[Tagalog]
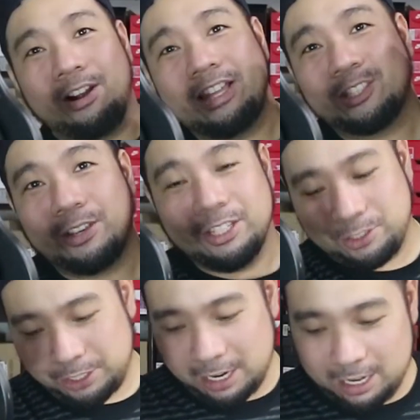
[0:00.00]
Alright, so
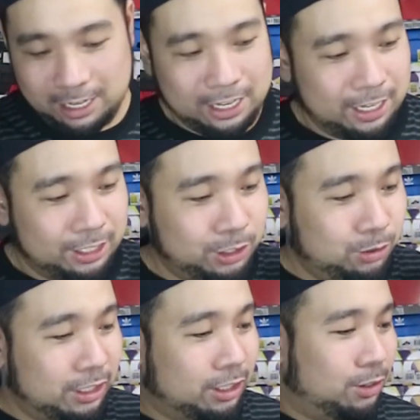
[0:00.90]
ito siya.
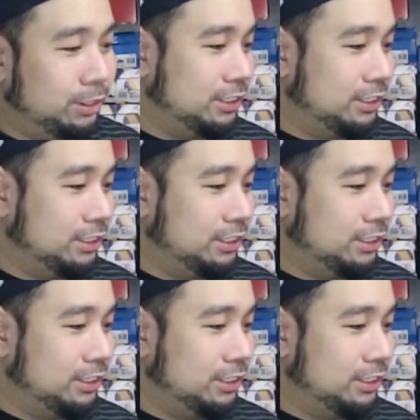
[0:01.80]
Uniqlo